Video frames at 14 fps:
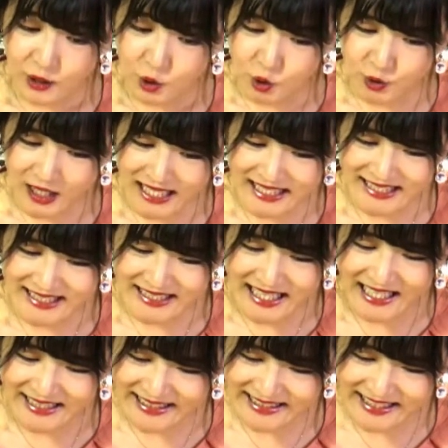憂いに
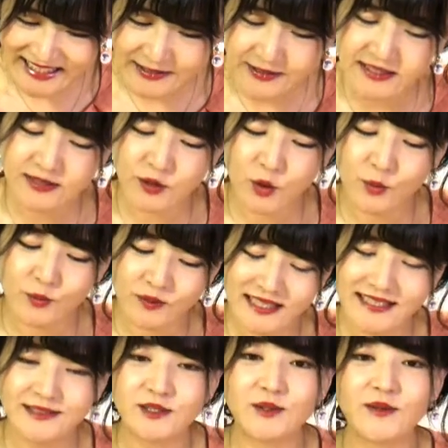耐えきれずにこぼ
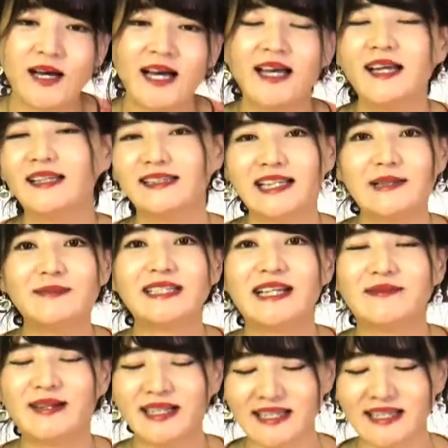れるのは涙ば